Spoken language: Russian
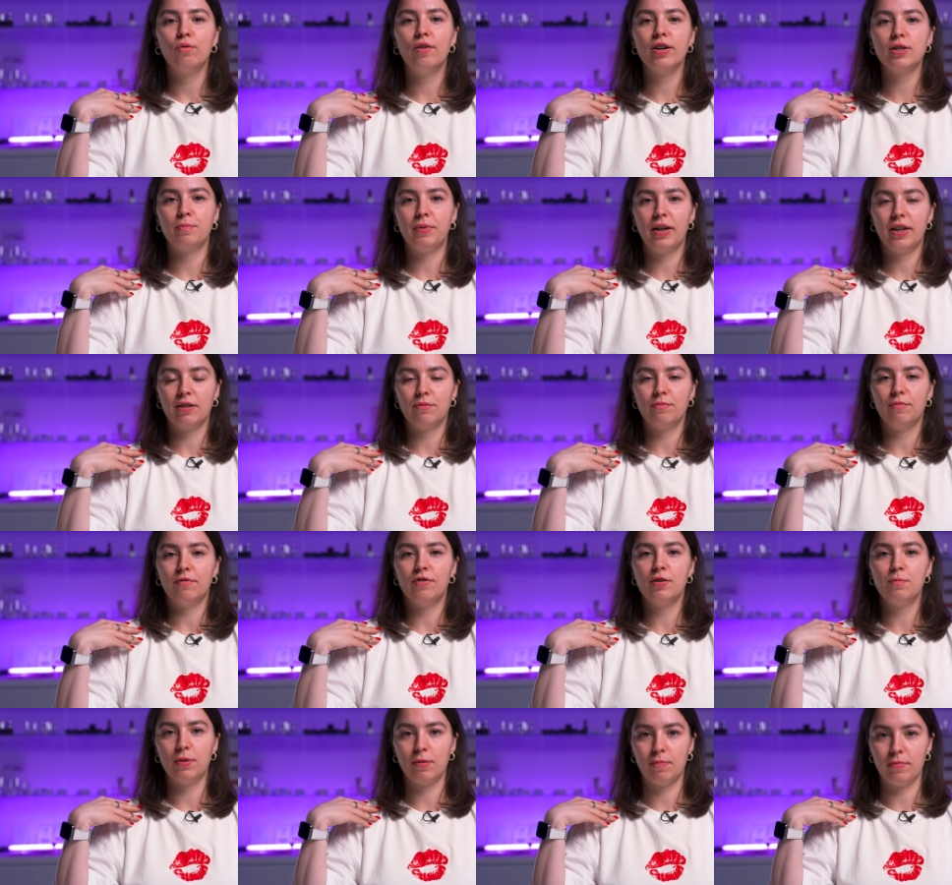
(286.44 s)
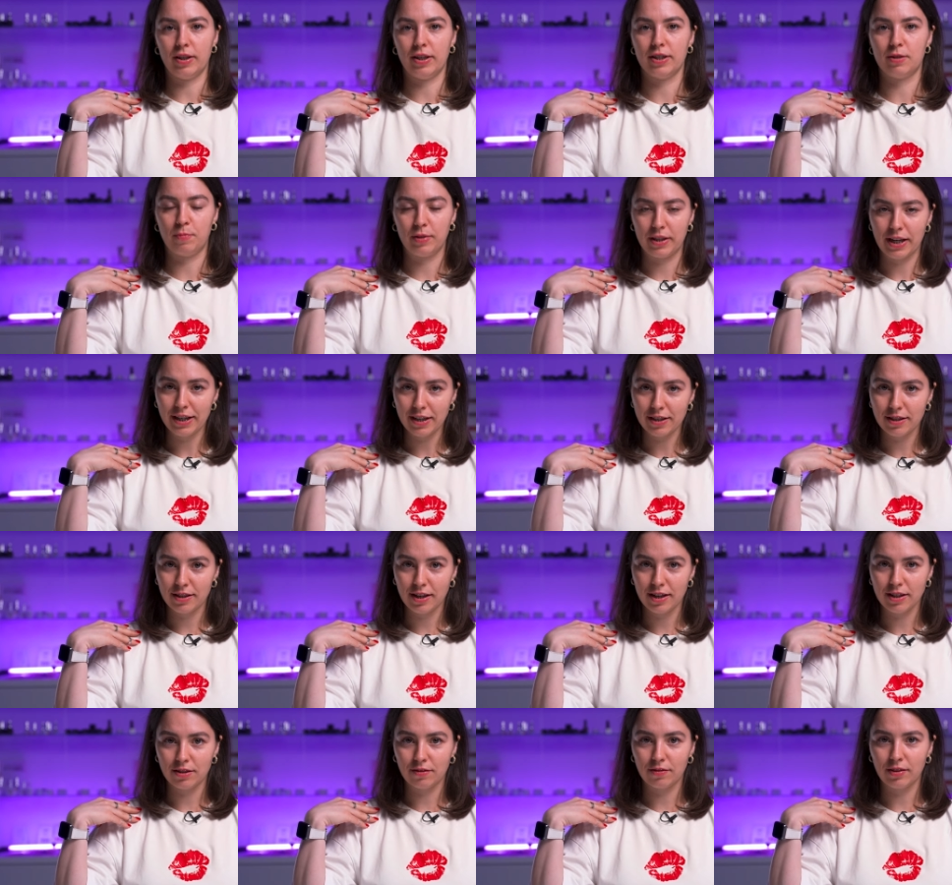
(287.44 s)
у вас при этом выпрямленная спина,
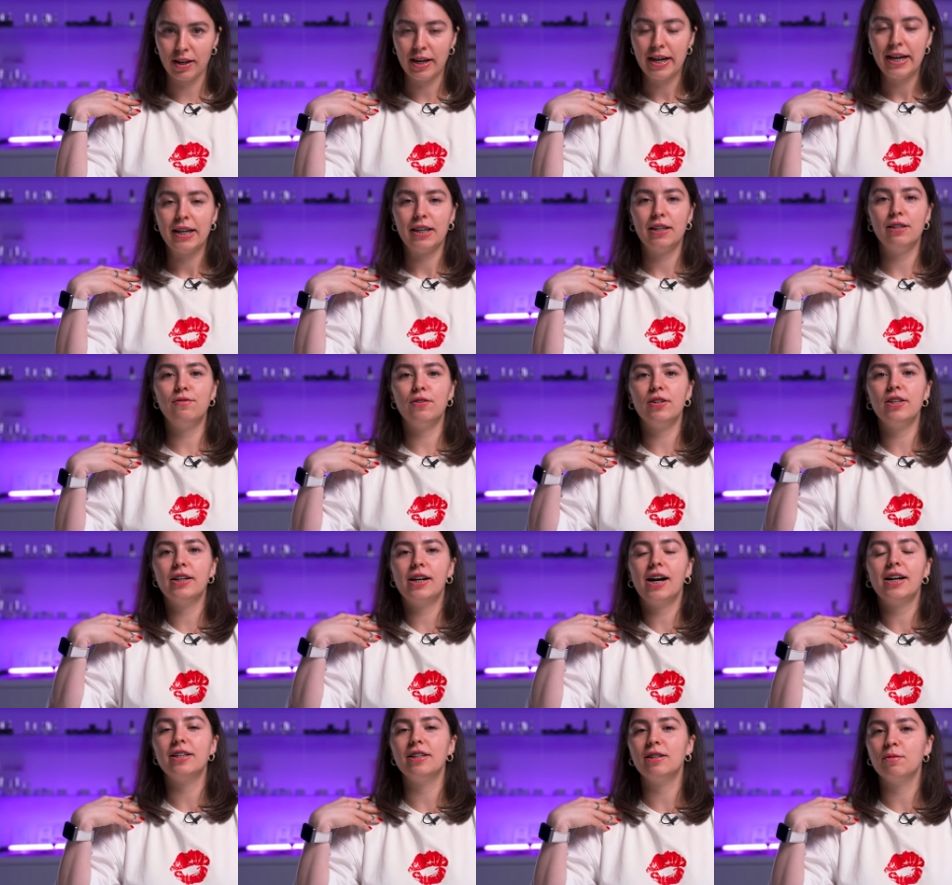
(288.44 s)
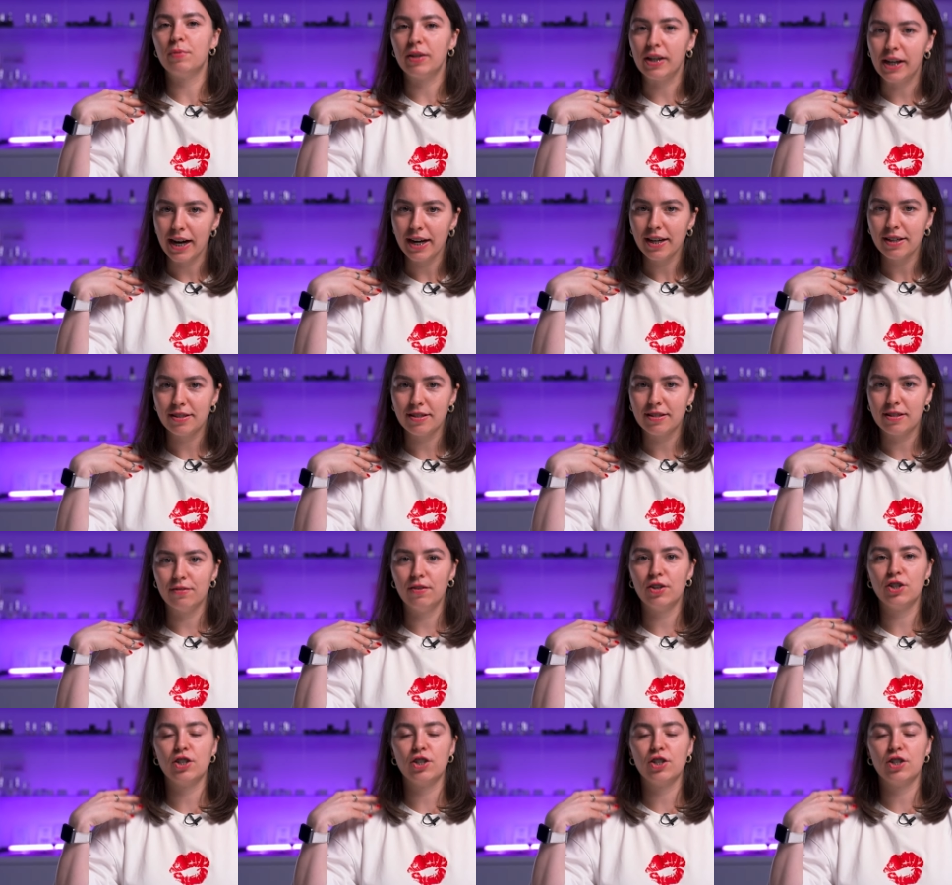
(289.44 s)
естественно, и вы никак не напрягаетесь, и